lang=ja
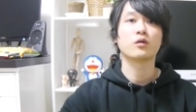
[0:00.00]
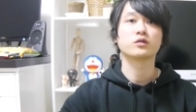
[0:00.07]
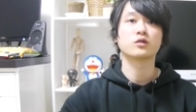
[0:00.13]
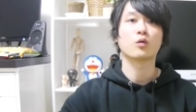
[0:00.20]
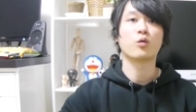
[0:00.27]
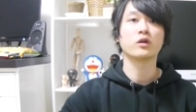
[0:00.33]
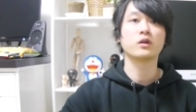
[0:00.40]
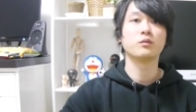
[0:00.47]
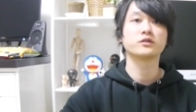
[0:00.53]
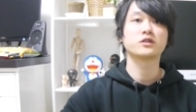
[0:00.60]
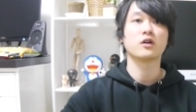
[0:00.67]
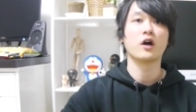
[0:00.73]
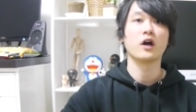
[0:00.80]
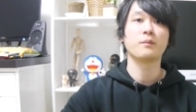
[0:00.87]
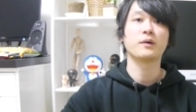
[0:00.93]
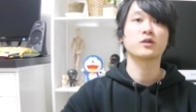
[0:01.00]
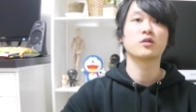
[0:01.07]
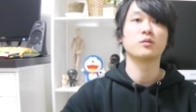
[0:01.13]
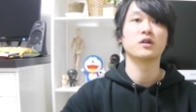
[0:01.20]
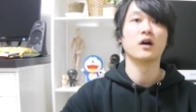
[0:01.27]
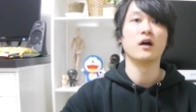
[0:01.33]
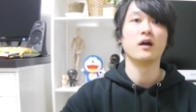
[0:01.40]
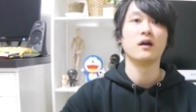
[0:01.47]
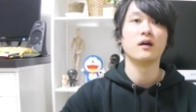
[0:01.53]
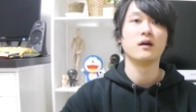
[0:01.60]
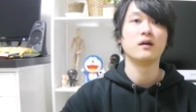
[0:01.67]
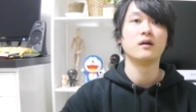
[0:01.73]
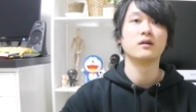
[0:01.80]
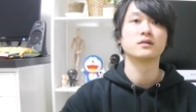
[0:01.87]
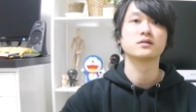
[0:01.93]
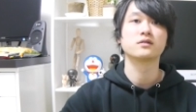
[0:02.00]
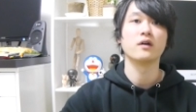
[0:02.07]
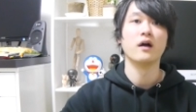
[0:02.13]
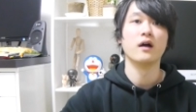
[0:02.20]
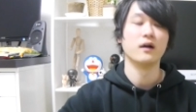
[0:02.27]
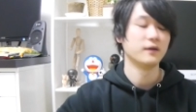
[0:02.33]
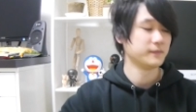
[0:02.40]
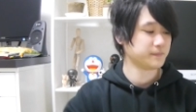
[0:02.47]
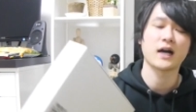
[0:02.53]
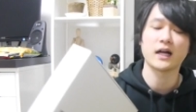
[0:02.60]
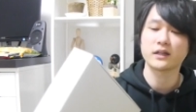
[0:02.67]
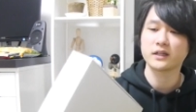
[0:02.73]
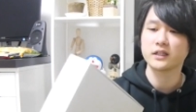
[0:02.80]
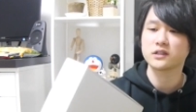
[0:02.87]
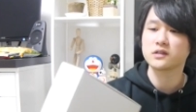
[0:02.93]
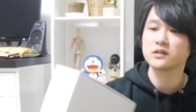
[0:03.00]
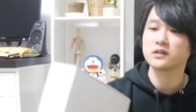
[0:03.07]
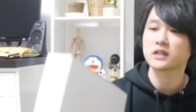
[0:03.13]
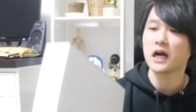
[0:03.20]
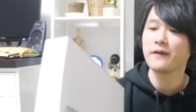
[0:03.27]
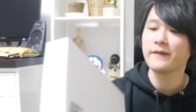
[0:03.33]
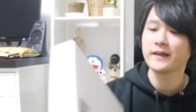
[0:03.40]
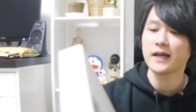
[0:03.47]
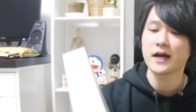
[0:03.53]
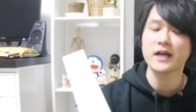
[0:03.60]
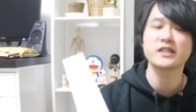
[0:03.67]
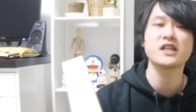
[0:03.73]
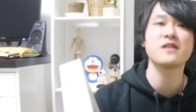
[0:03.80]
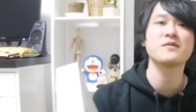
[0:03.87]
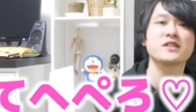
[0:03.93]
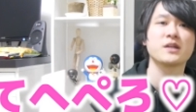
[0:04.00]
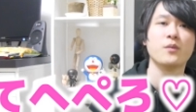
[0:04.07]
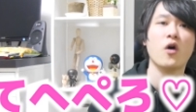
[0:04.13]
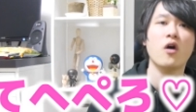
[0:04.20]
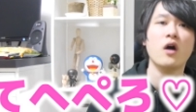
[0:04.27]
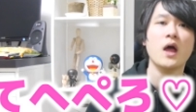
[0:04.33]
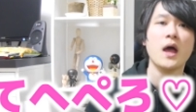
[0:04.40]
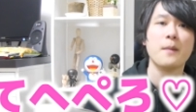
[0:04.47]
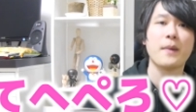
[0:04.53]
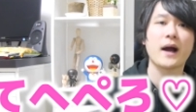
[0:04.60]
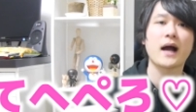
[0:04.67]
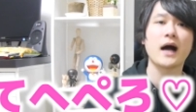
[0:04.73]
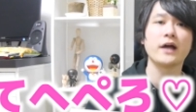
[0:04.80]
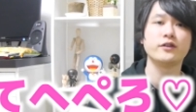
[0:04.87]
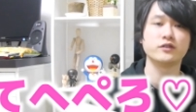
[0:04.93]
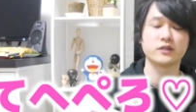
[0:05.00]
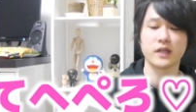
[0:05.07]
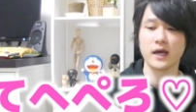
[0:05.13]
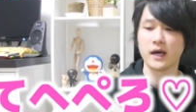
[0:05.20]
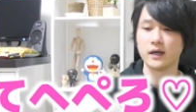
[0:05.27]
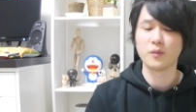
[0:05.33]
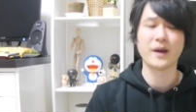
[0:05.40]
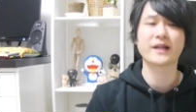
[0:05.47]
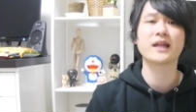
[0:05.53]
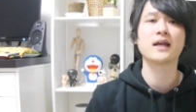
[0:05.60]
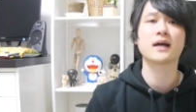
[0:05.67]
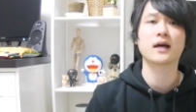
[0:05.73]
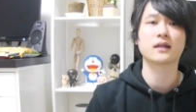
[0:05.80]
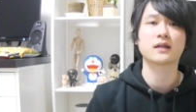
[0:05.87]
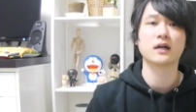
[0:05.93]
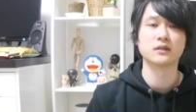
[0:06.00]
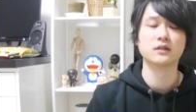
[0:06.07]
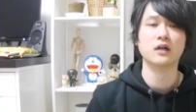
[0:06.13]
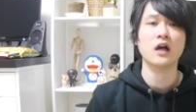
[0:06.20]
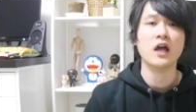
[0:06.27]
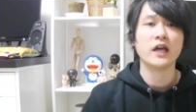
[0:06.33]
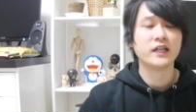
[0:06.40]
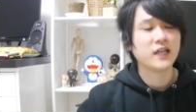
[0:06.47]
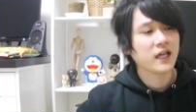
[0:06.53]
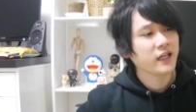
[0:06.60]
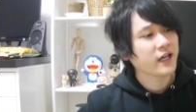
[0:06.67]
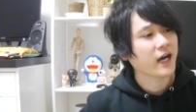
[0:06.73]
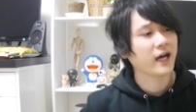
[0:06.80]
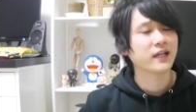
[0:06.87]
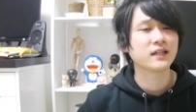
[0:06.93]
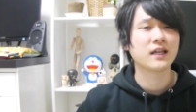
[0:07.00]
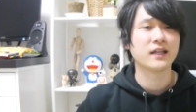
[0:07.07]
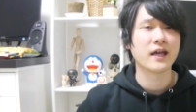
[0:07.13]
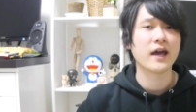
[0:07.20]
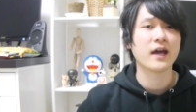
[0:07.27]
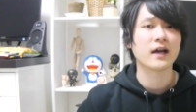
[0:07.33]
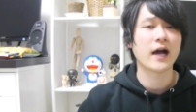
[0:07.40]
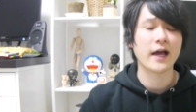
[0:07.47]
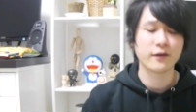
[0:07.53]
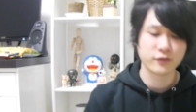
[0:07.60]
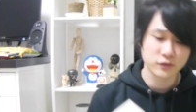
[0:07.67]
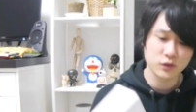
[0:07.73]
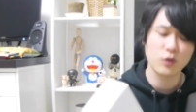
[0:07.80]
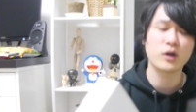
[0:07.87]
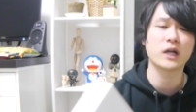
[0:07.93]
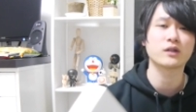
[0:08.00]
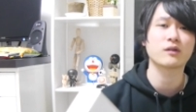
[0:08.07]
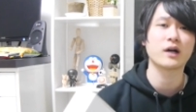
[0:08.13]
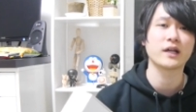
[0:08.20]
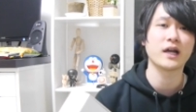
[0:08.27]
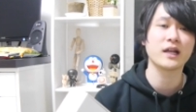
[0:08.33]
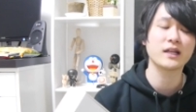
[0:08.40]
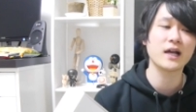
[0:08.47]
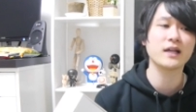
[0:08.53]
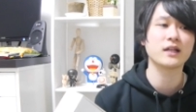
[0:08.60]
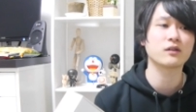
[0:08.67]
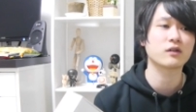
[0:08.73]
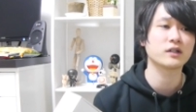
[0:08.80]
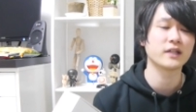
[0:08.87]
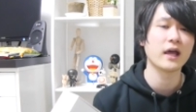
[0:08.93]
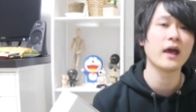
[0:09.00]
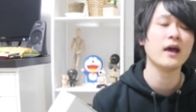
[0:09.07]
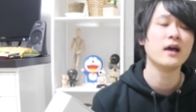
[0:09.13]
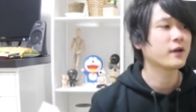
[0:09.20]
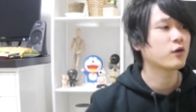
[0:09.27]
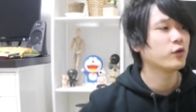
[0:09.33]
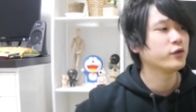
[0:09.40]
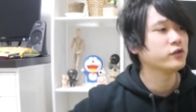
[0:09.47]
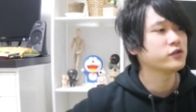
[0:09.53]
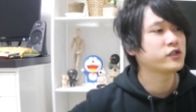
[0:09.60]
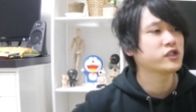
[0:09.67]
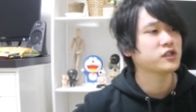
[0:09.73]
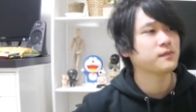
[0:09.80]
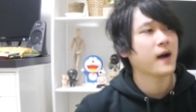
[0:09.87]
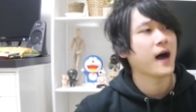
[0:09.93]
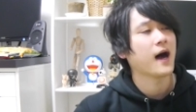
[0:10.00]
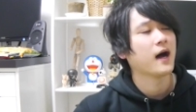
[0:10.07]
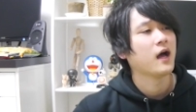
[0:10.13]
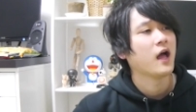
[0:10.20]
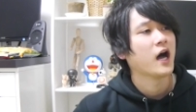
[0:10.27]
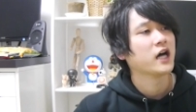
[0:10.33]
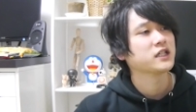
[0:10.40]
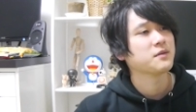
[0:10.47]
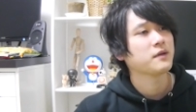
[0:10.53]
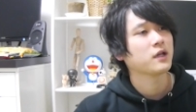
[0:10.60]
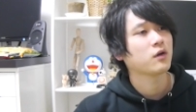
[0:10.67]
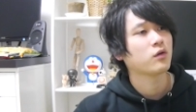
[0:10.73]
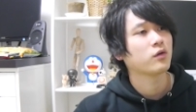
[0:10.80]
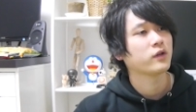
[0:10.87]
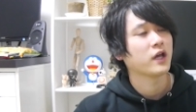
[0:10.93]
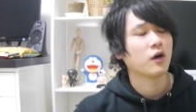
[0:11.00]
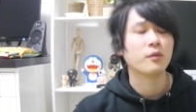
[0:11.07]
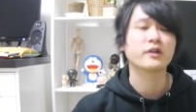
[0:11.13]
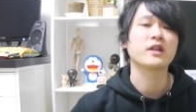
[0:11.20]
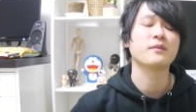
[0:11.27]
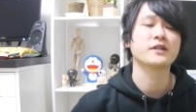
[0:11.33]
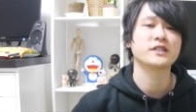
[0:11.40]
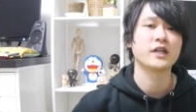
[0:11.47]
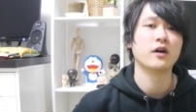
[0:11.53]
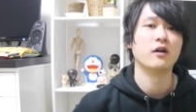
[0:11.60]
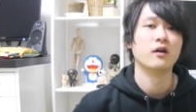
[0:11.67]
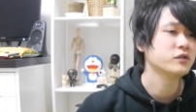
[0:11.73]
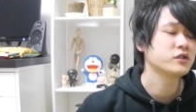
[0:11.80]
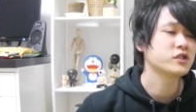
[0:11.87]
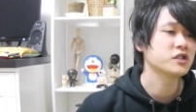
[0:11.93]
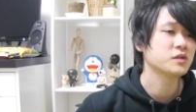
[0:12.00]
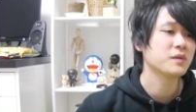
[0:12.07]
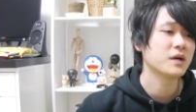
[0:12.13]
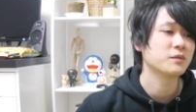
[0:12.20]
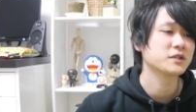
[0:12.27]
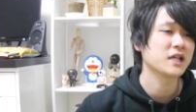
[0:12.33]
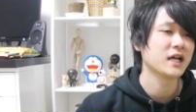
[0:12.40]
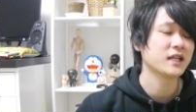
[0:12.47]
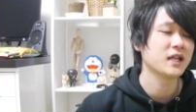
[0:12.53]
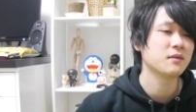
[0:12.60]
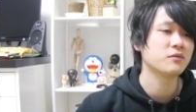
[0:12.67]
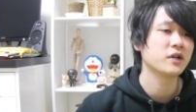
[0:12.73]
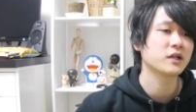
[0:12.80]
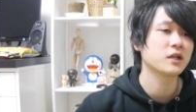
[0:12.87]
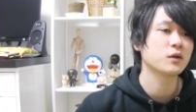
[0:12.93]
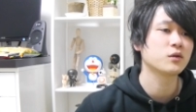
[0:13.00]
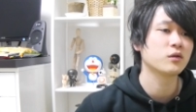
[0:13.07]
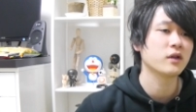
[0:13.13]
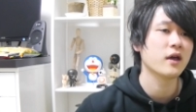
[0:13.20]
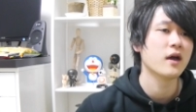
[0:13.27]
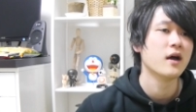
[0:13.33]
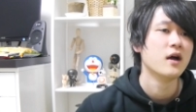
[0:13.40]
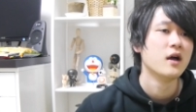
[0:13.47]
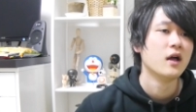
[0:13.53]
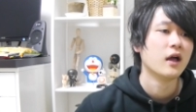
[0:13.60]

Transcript: なんかさこうやって持ってたら iPad みたいすげえ買ってすぐカフェで開けちゃいましたもんバカ言うて、もう待てなかった。うん。家に帰ってね、開封動画とかやりたいなとかね、やっぱりこう YouTuber 始めた頃ね、思ってましたよ。YouTuber も3年もやってるとね、